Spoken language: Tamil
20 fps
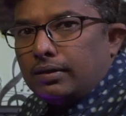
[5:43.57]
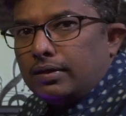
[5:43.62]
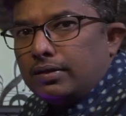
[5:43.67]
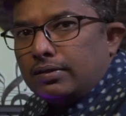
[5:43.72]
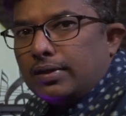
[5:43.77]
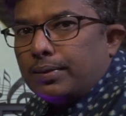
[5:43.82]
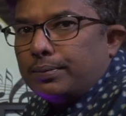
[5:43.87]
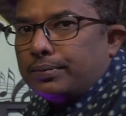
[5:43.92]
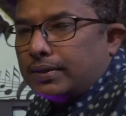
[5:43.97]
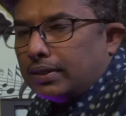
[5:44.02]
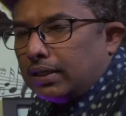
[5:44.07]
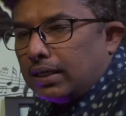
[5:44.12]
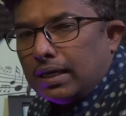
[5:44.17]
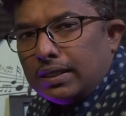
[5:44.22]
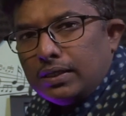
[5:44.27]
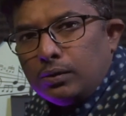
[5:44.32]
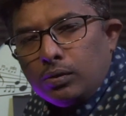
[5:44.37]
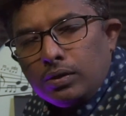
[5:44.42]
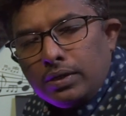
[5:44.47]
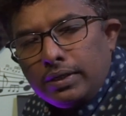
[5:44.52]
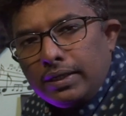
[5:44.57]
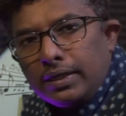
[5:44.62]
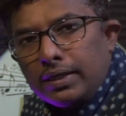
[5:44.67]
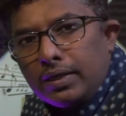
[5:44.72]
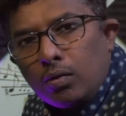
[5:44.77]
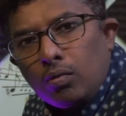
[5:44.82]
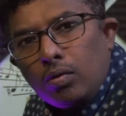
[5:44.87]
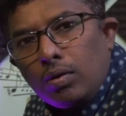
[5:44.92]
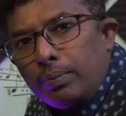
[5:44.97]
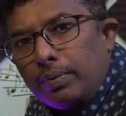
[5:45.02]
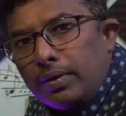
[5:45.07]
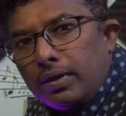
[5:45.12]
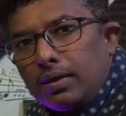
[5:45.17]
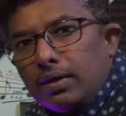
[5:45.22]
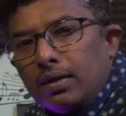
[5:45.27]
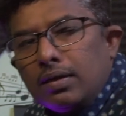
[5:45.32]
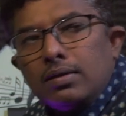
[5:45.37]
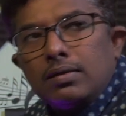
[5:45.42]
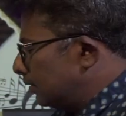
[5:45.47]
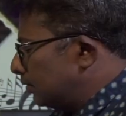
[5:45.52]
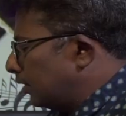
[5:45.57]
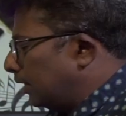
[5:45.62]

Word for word: டிஸ்கிரிப்ஷனில் அது கூட நீங்கள் டவுன்லோட் பண்ணிக்கலாம்